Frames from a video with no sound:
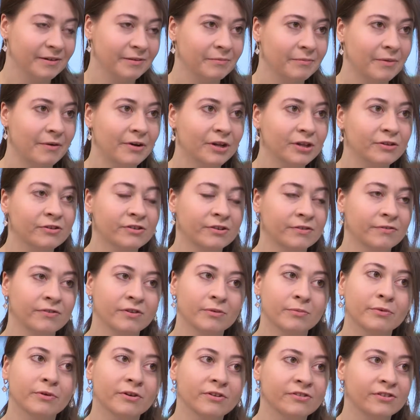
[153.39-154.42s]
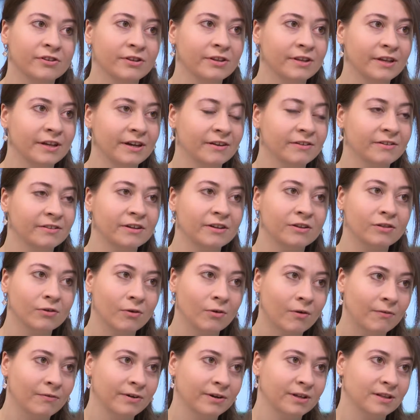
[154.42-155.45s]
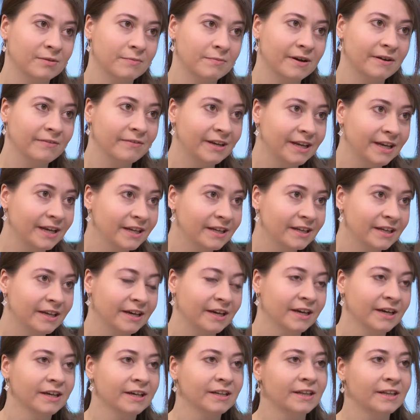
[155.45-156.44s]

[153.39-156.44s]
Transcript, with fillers: Молодежи все больше интересны новые направления,